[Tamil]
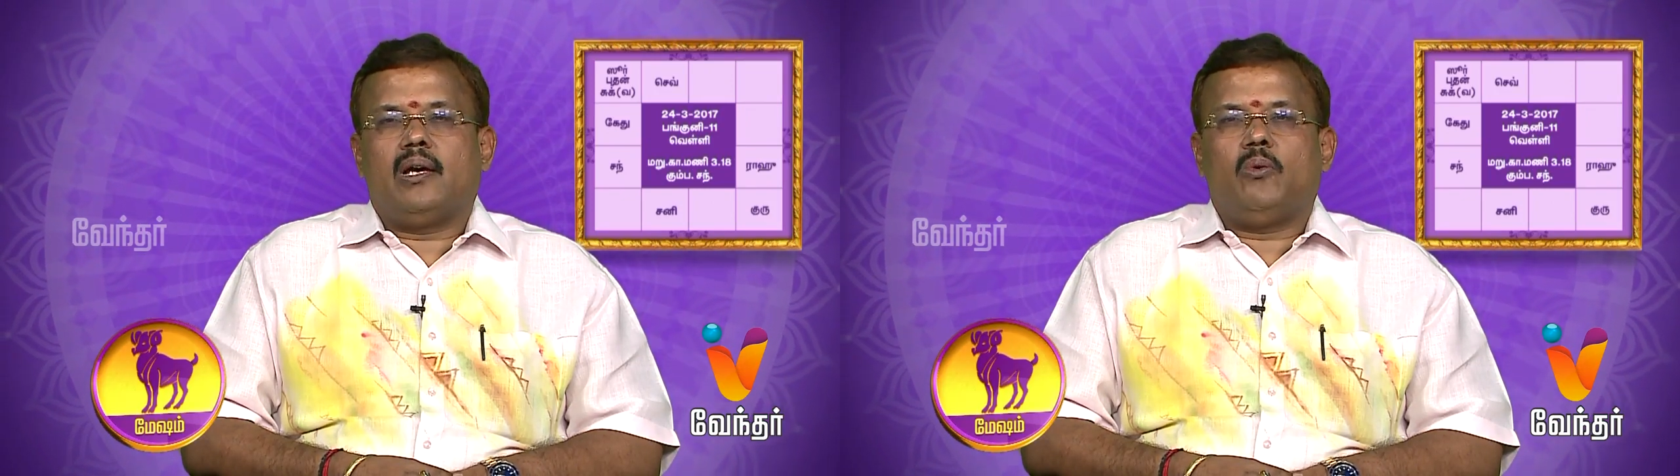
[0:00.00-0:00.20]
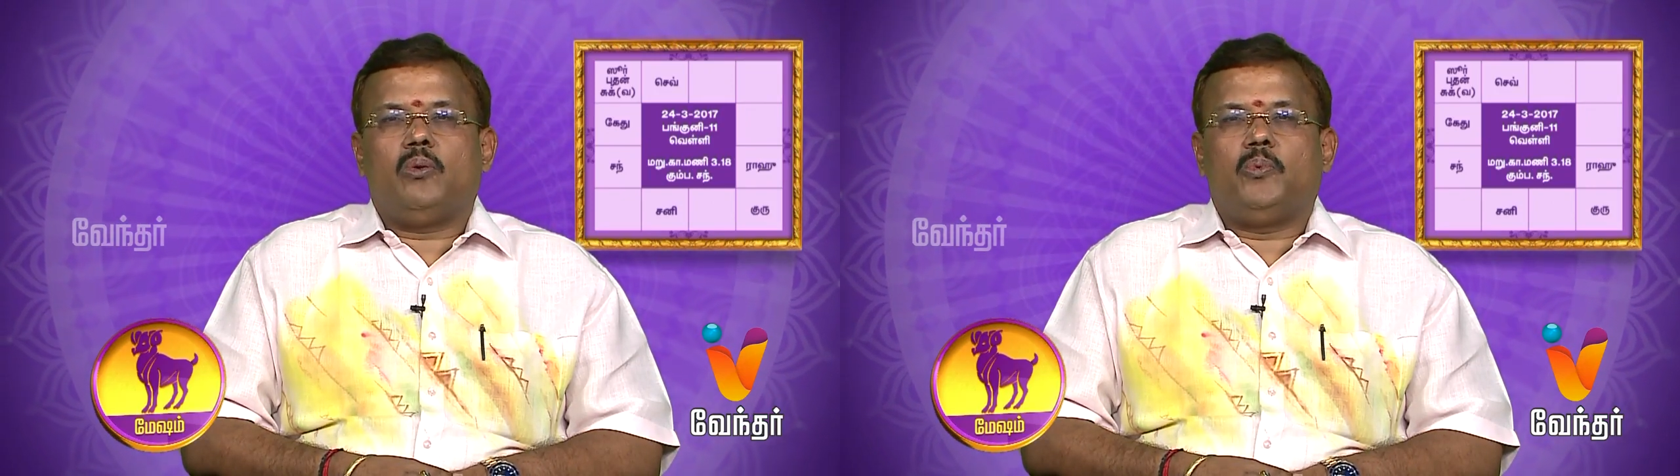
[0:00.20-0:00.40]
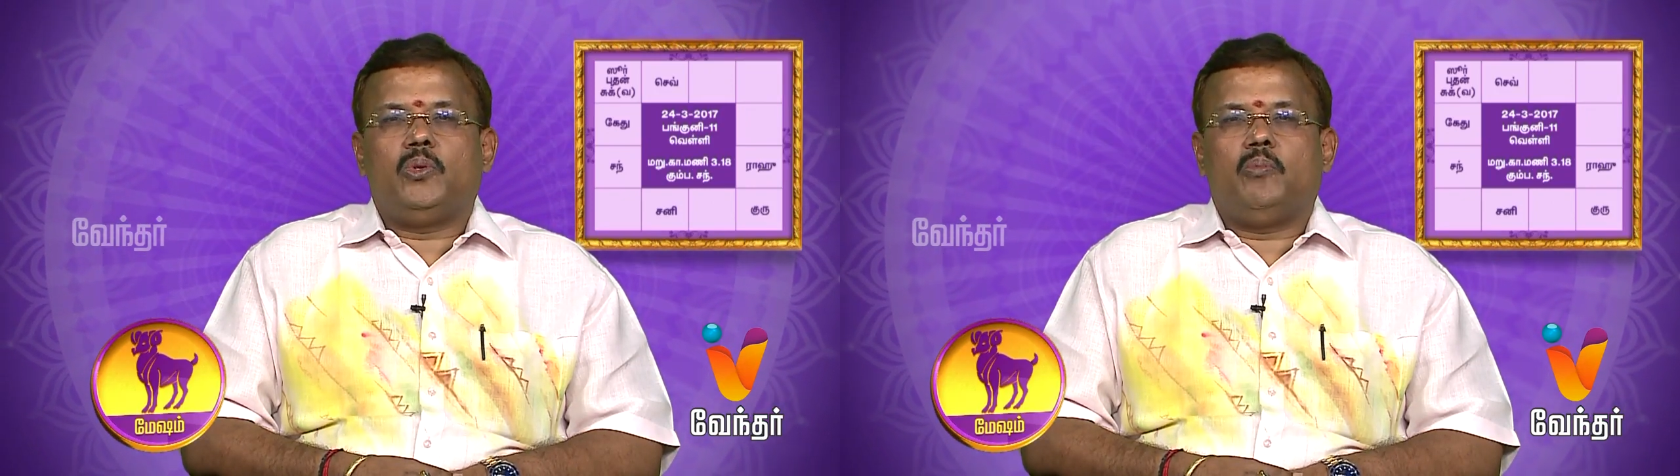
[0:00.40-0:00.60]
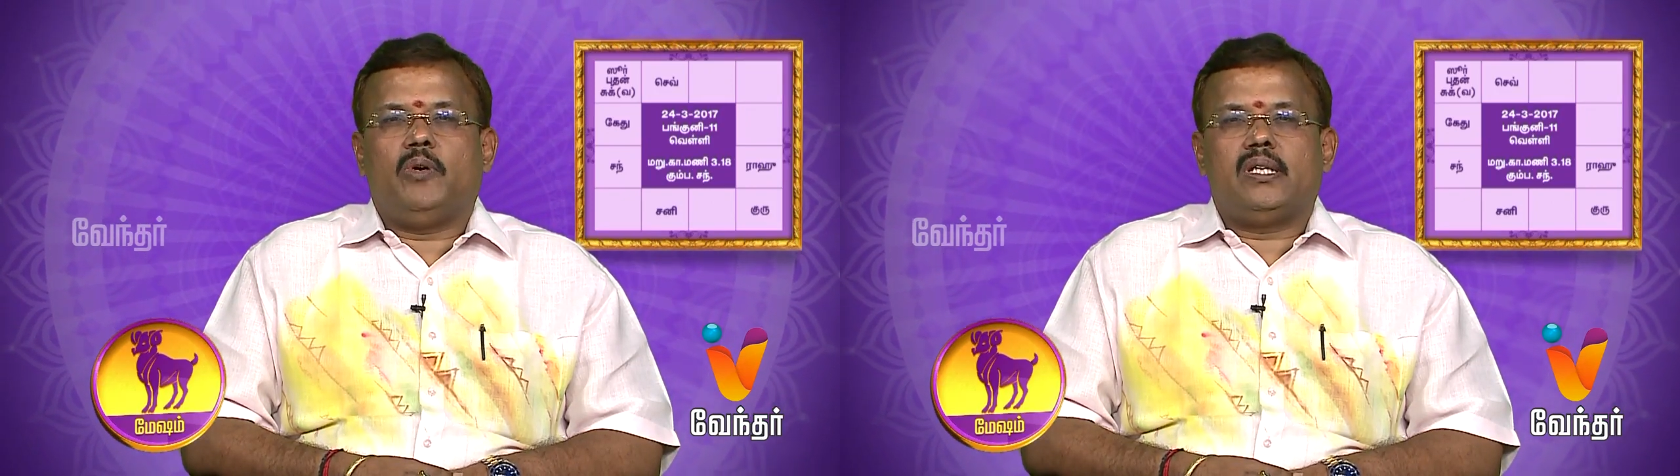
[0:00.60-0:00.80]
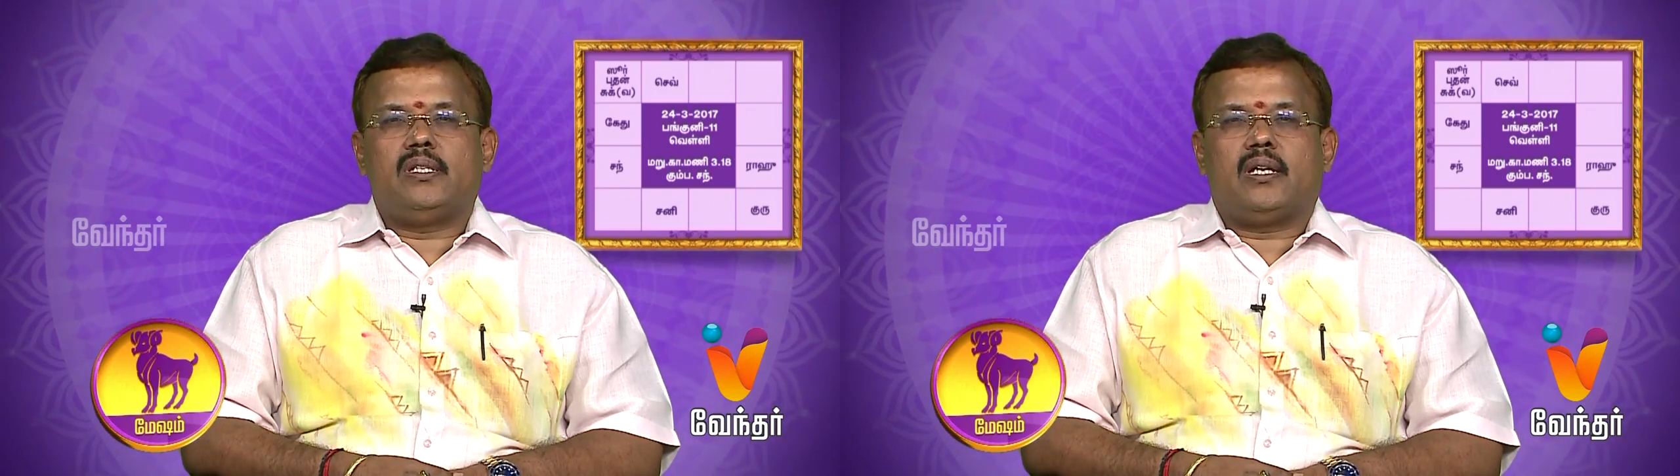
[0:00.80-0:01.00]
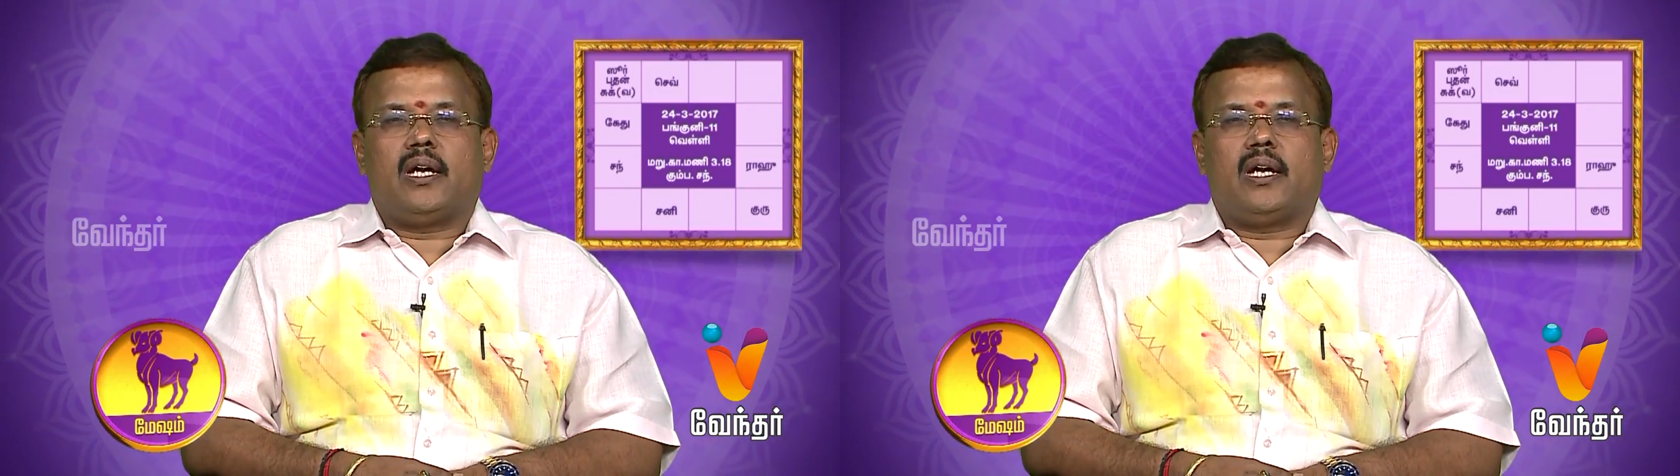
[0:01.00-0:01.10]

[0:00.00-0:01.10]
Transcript: ஒரு புது முயற்சி